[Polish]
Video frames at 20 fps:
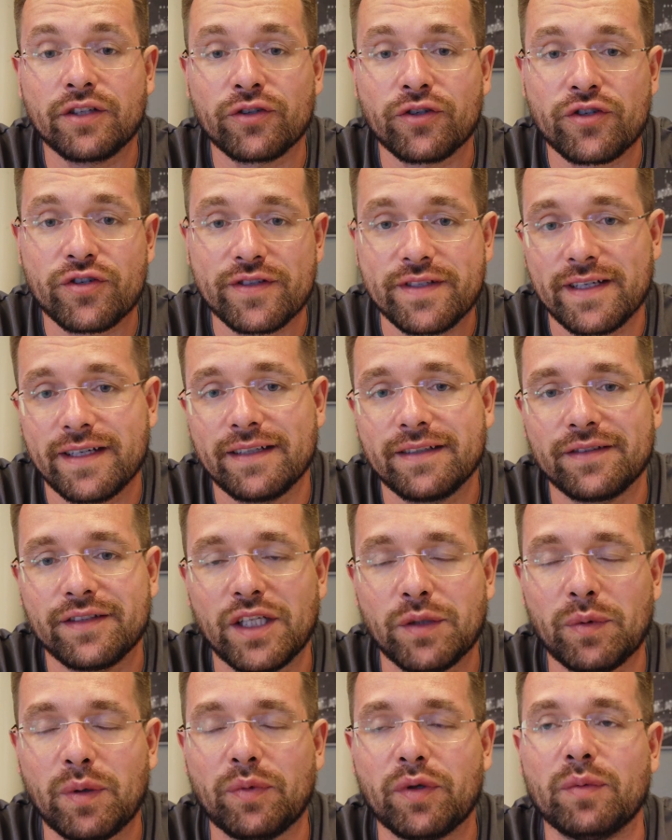ktoś chce,
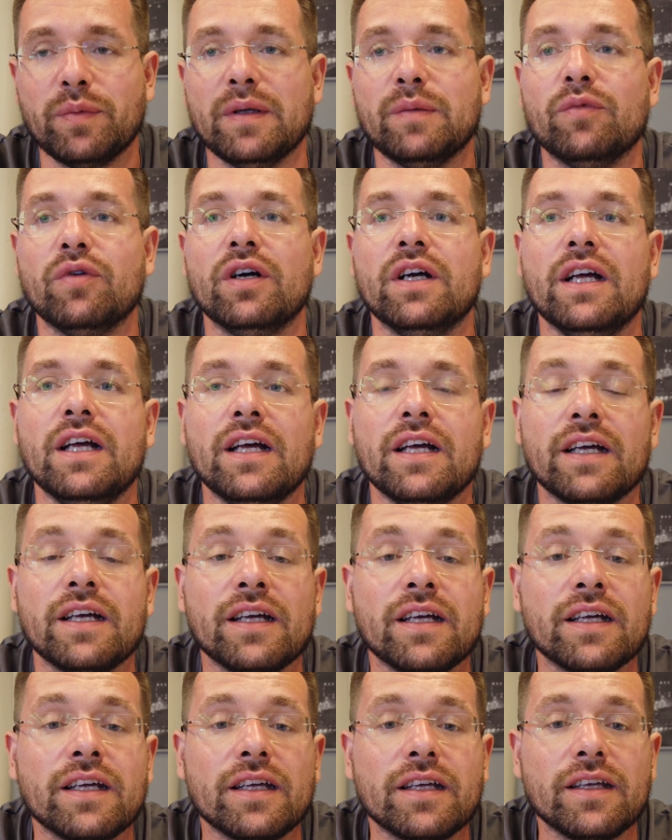nie ma problemu.
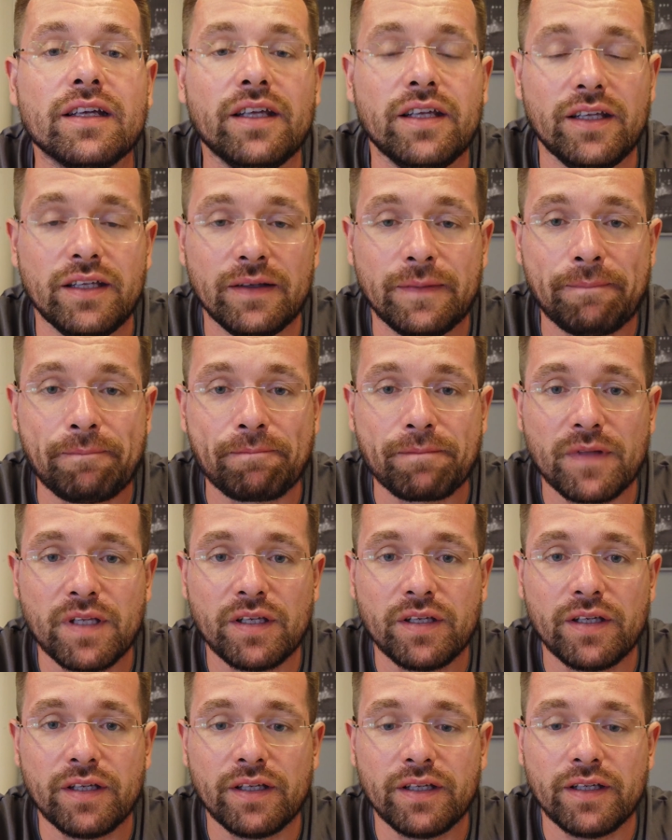I
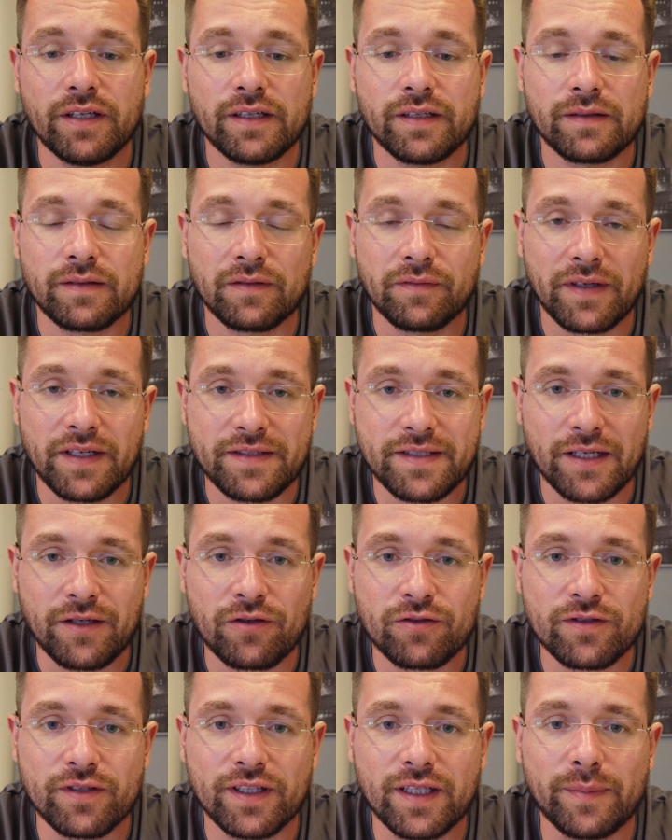yy,
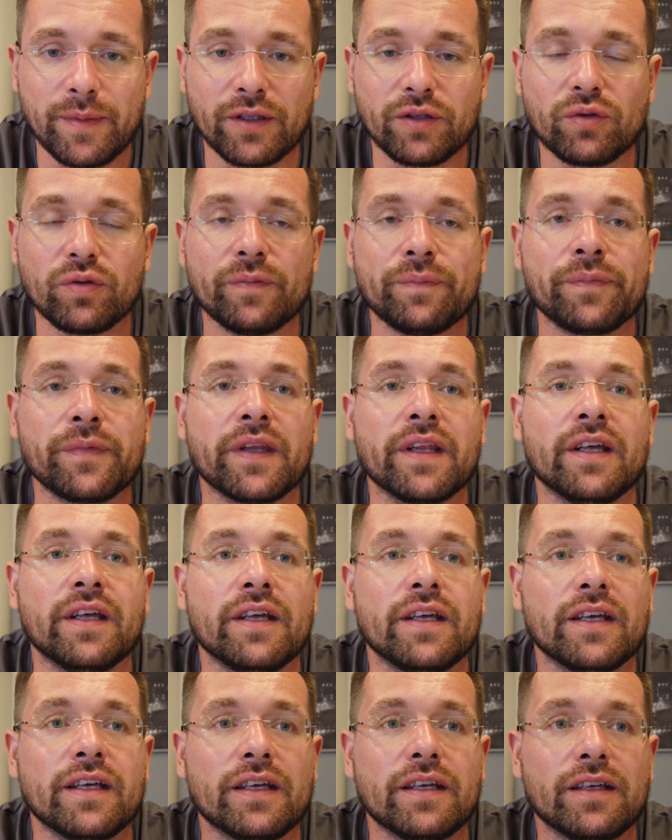wracając do tematu.
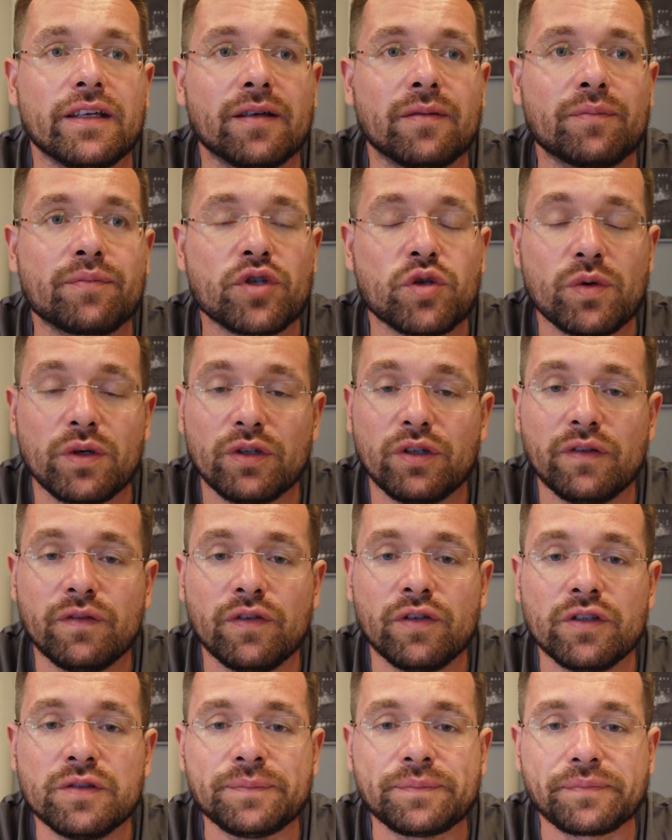
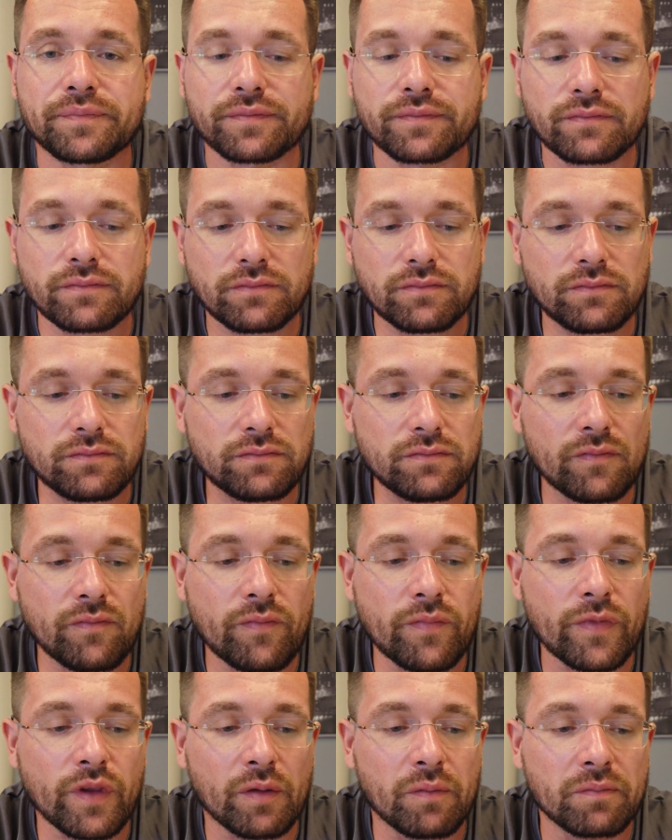Przykładowo,
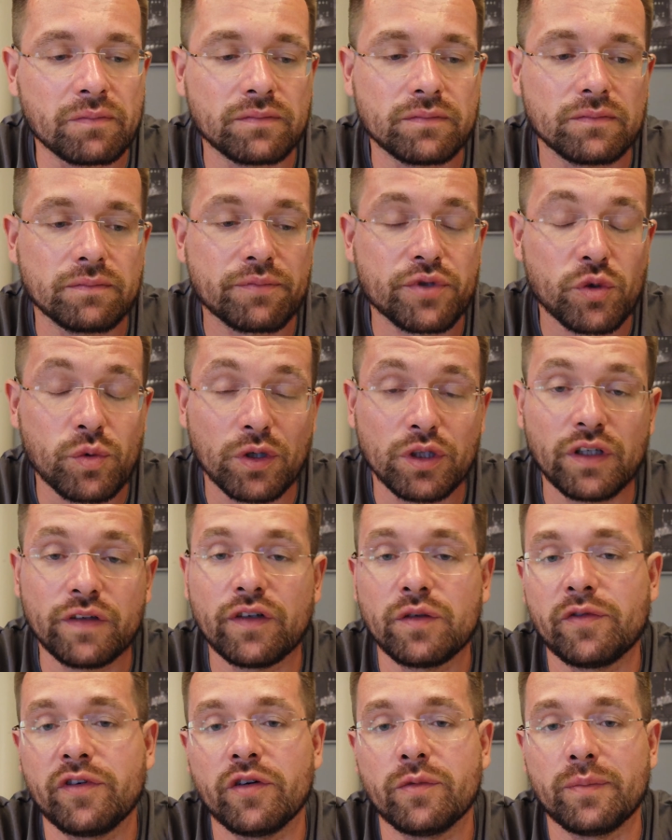
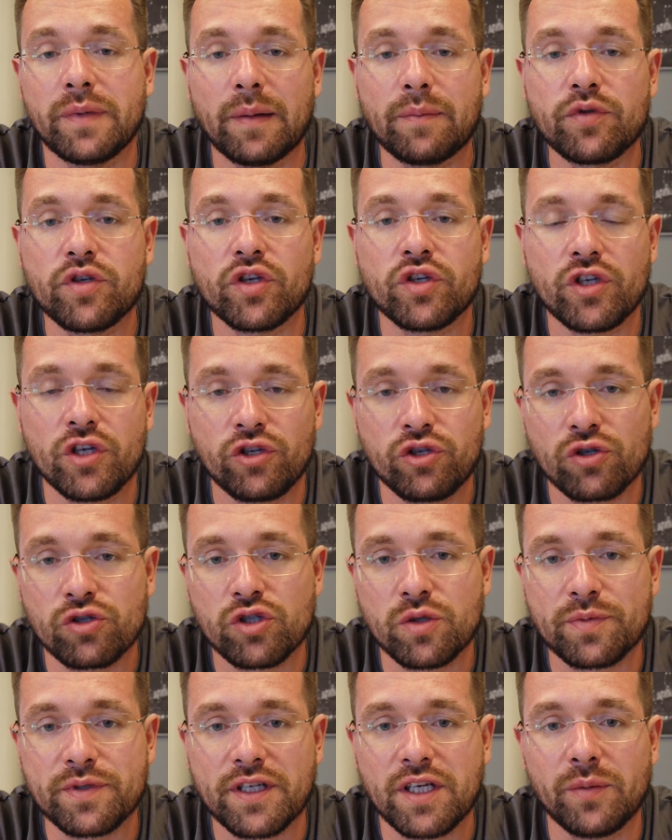przykładowo mam 10
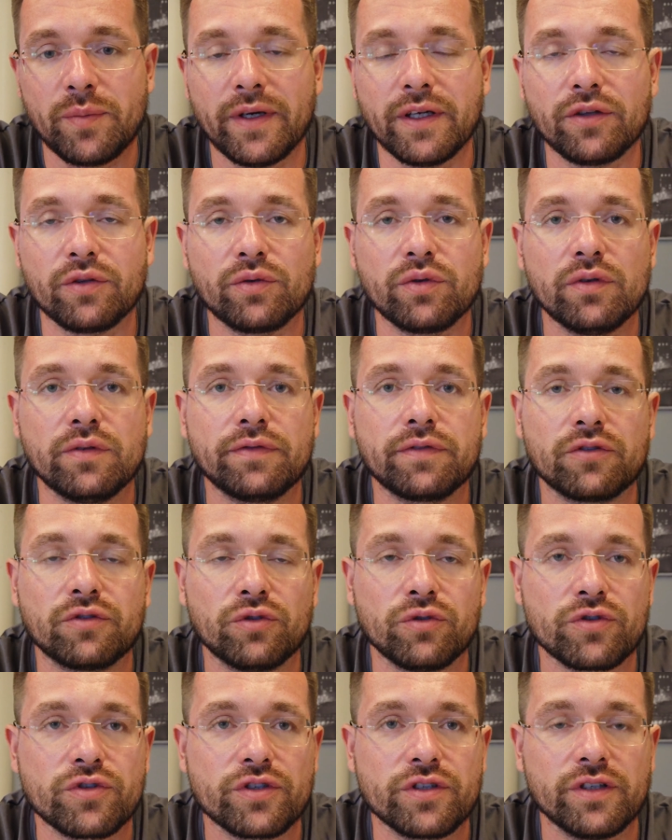subskrybentów,
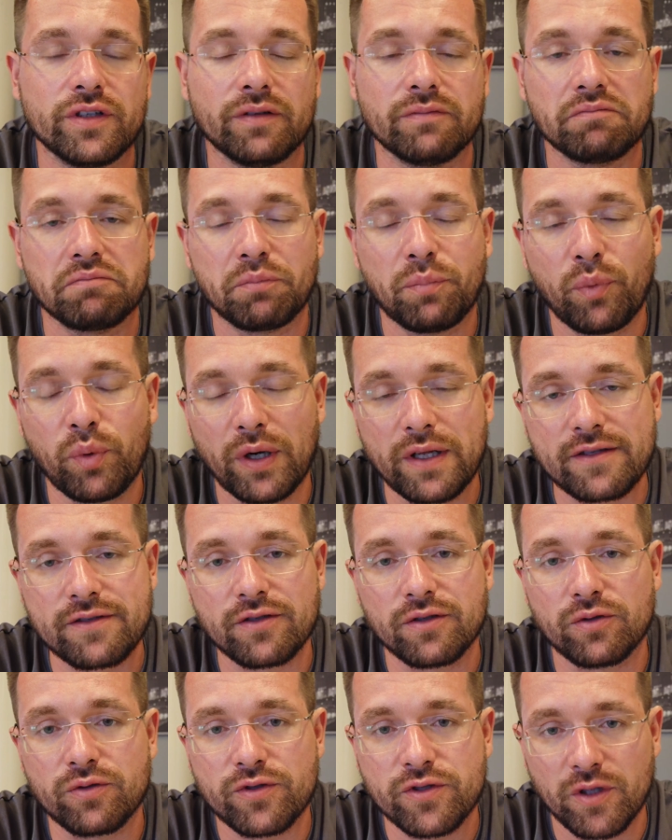którzy
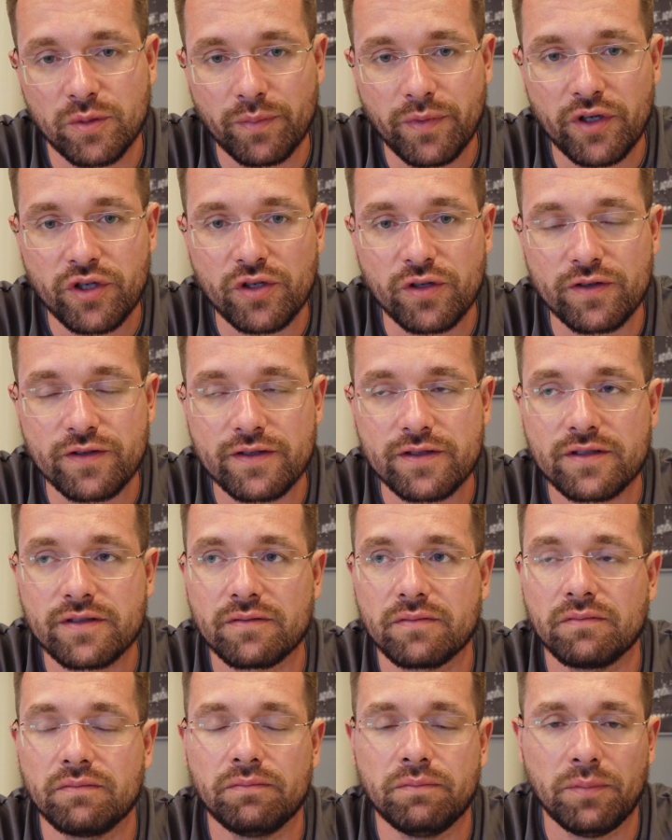płacą co miesiąc
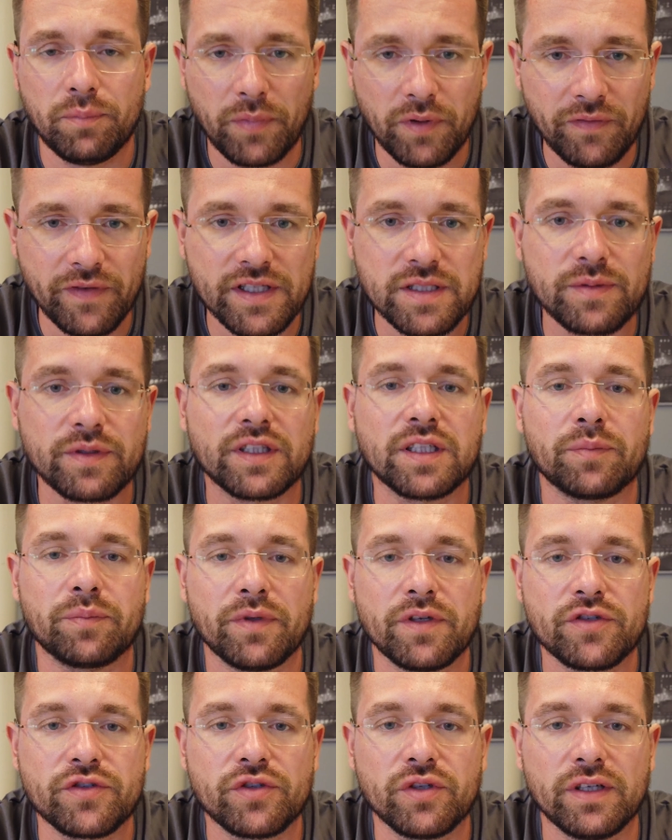powiedzmy te
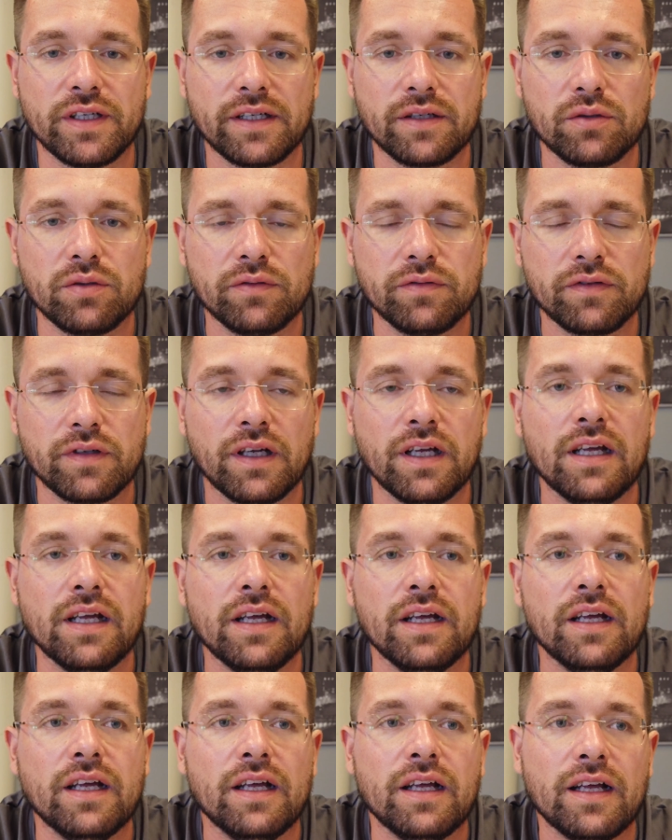5 dolarów
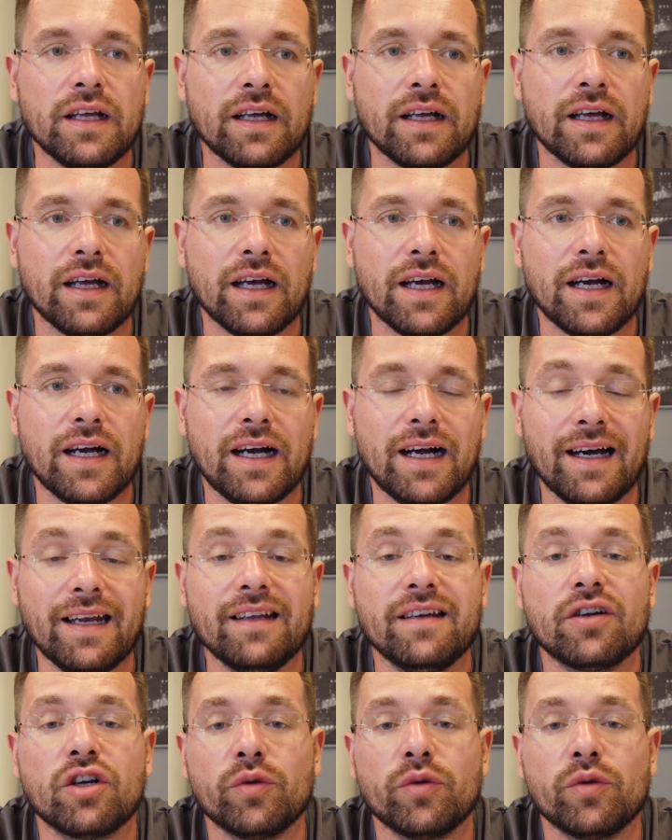ale